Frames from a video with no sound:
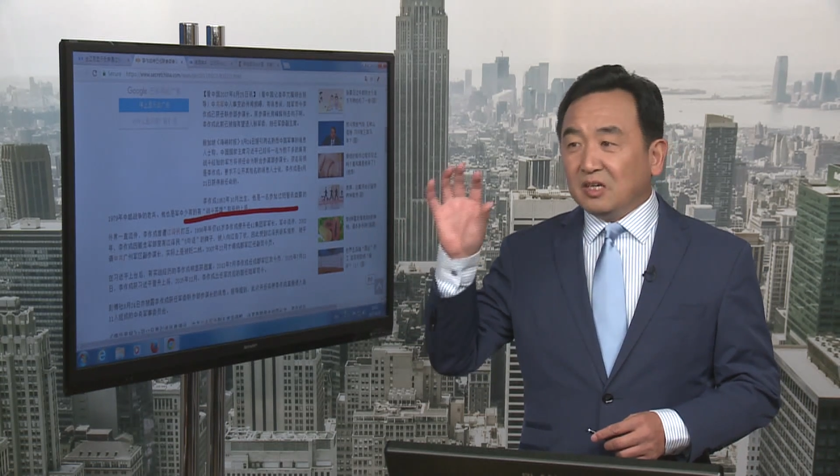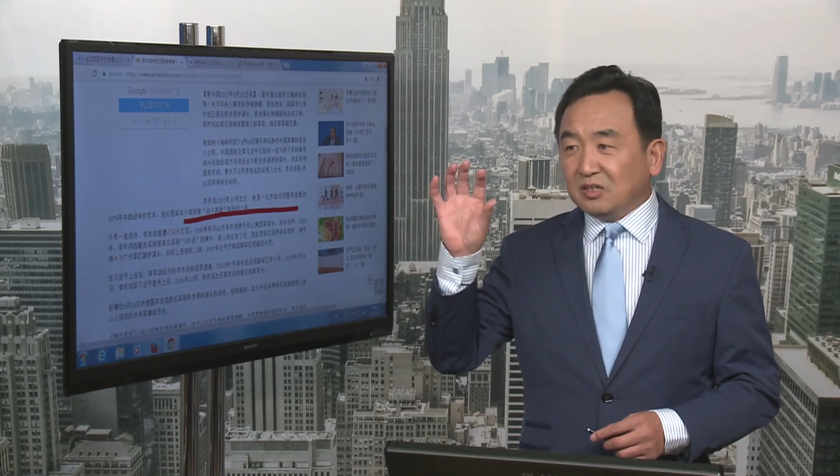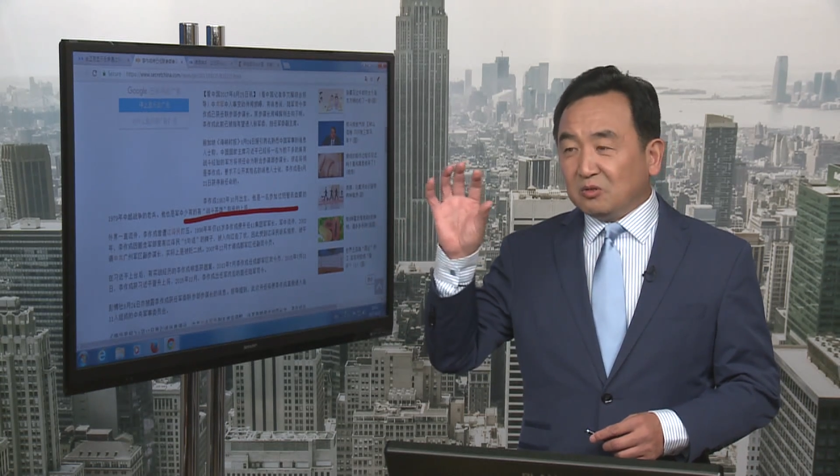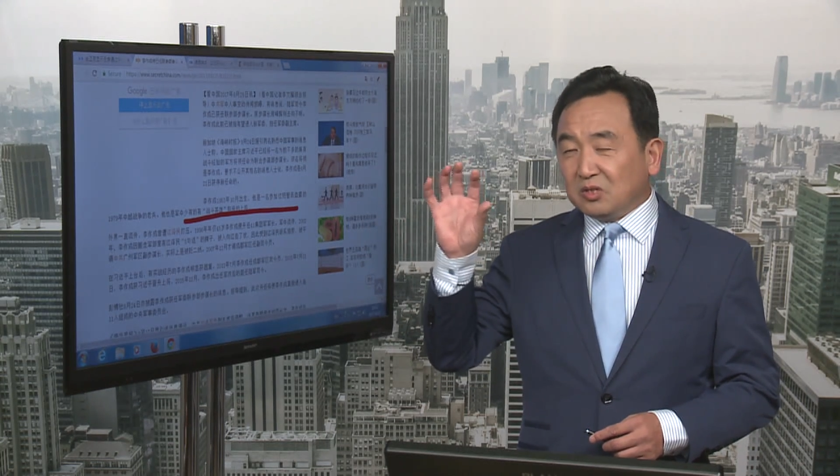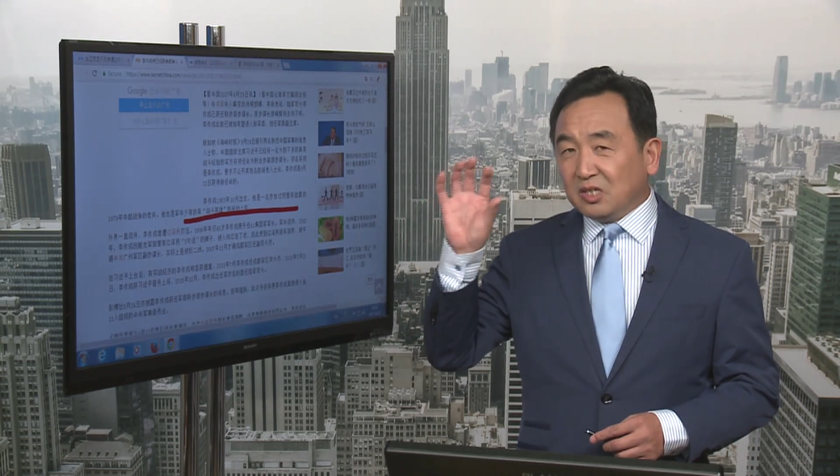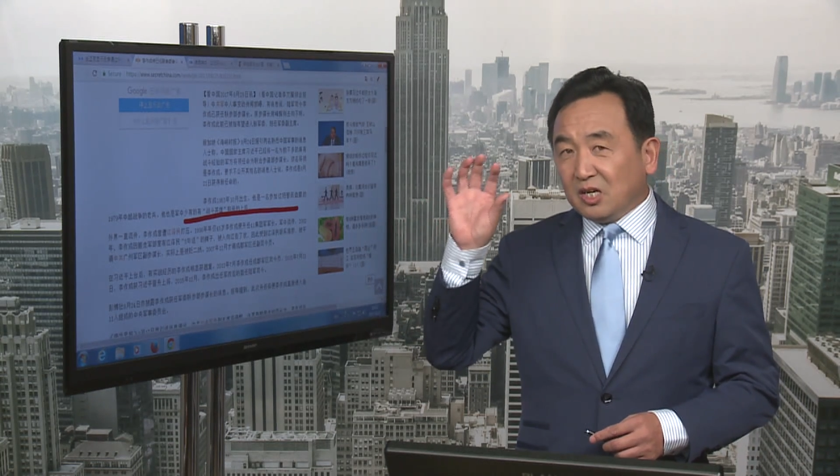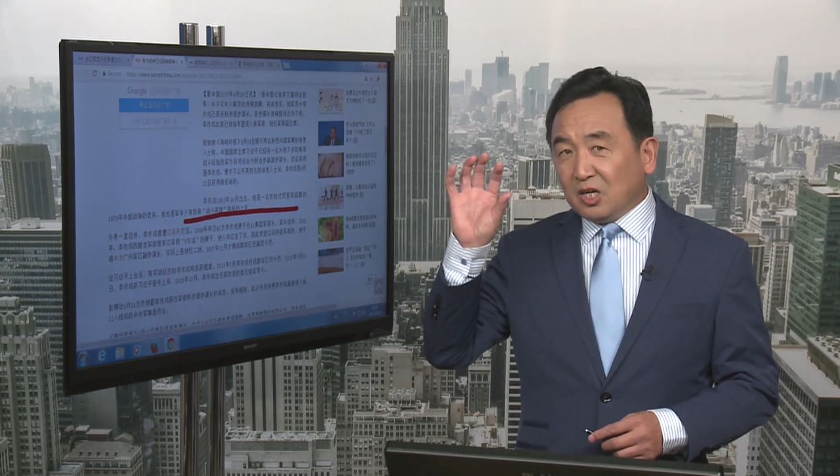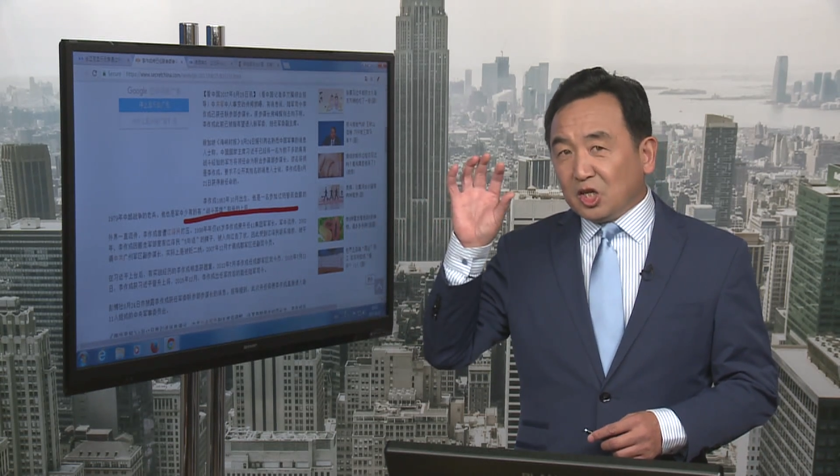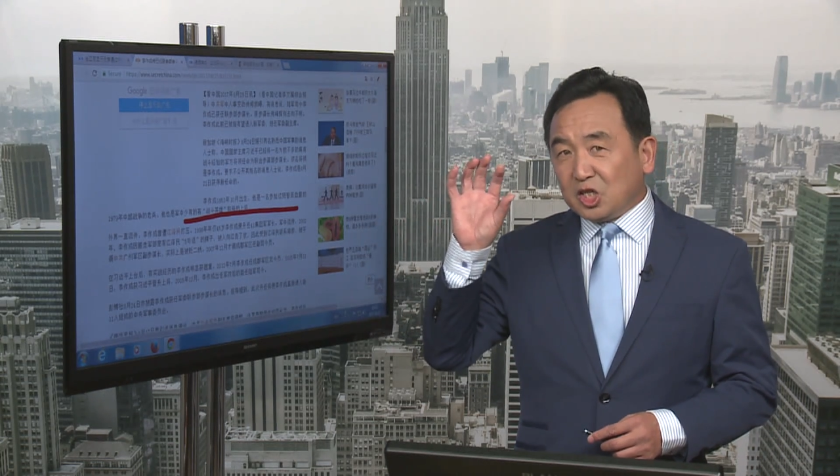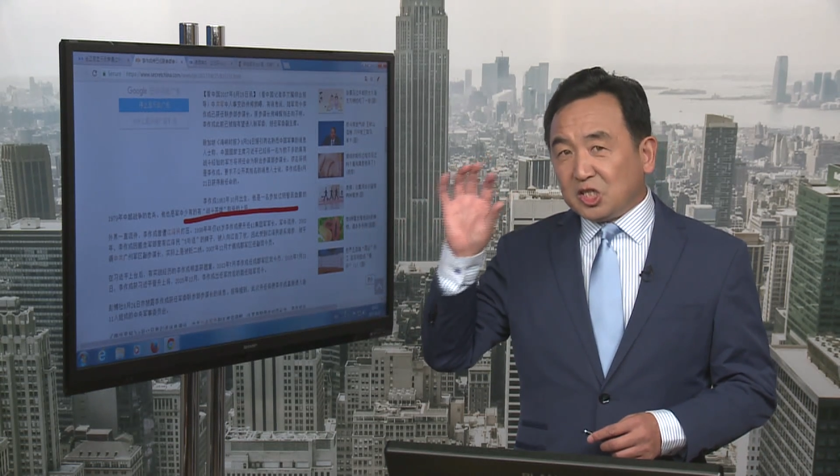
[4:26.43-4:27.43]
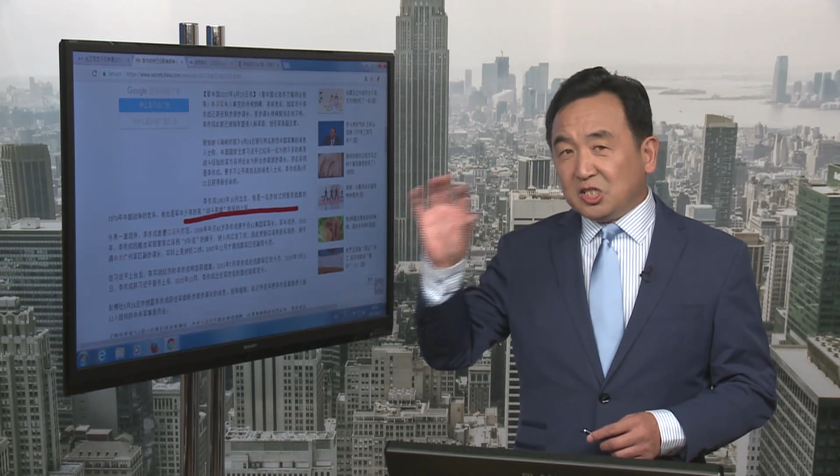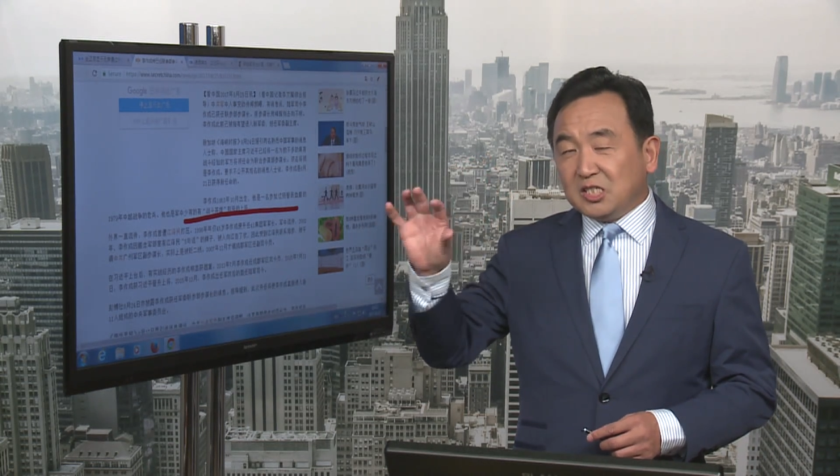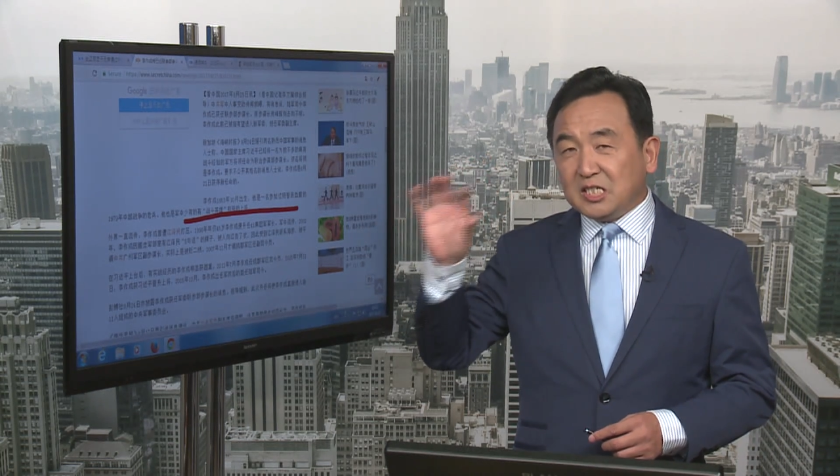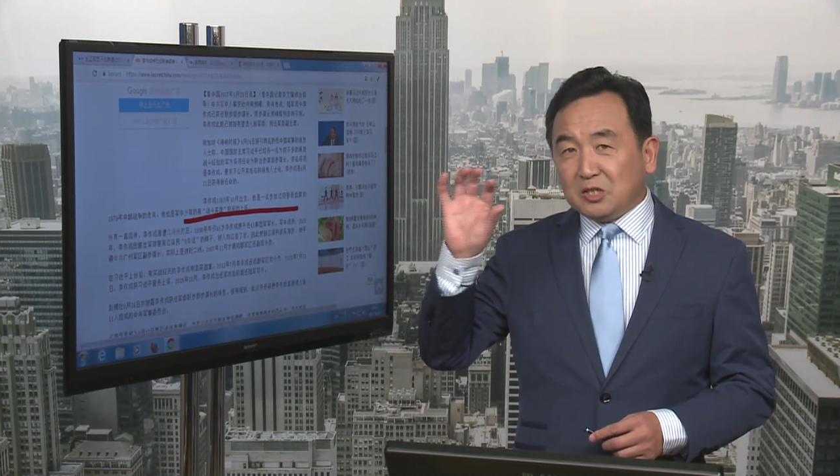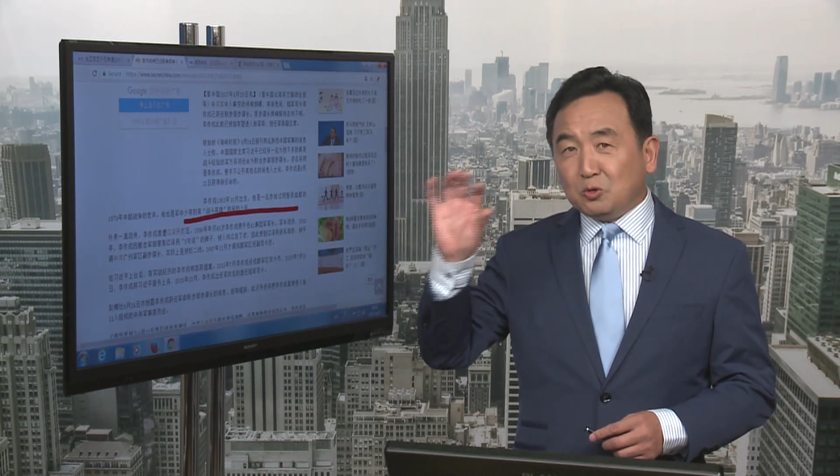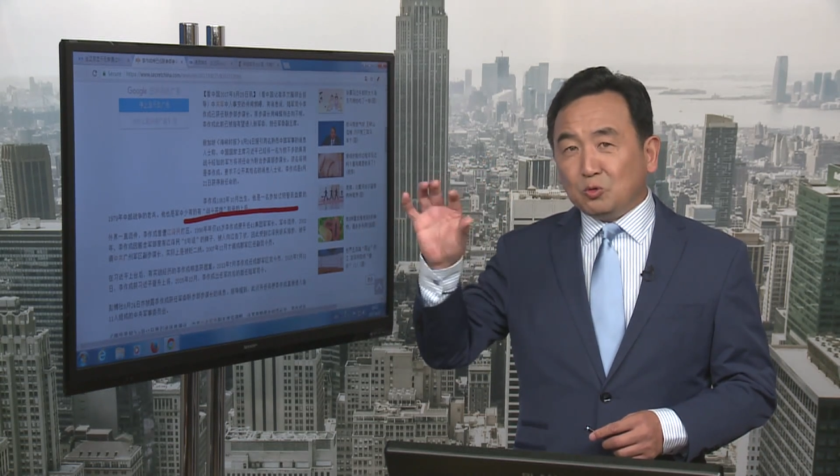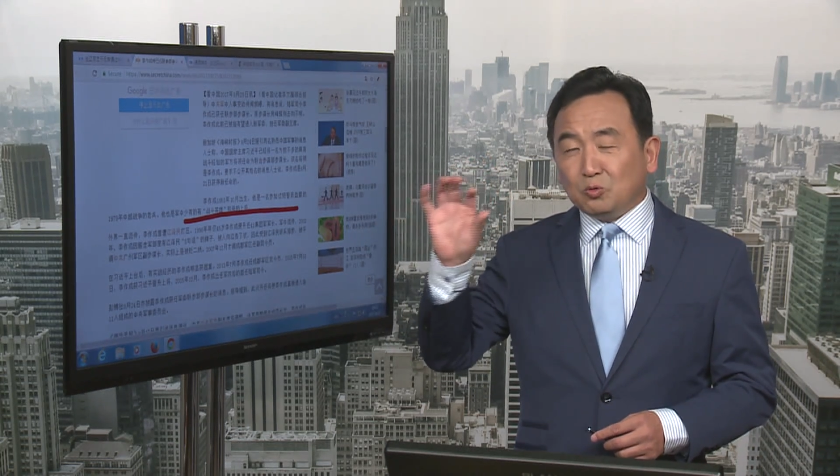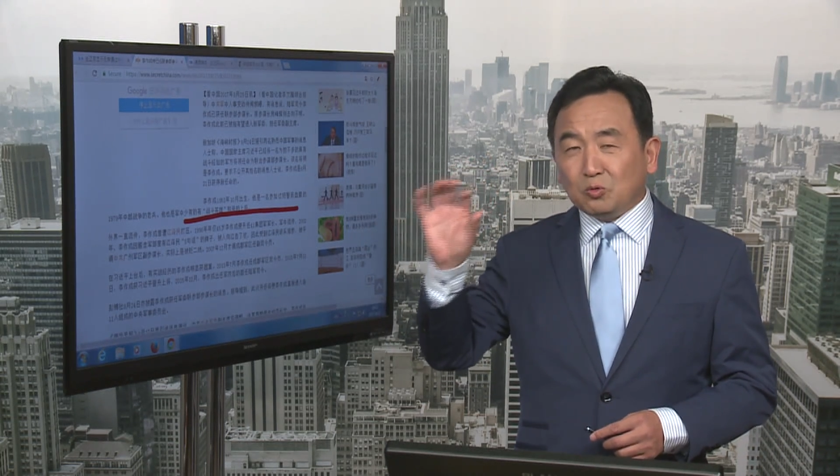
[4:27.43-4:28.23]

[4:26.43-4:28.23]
就是实际军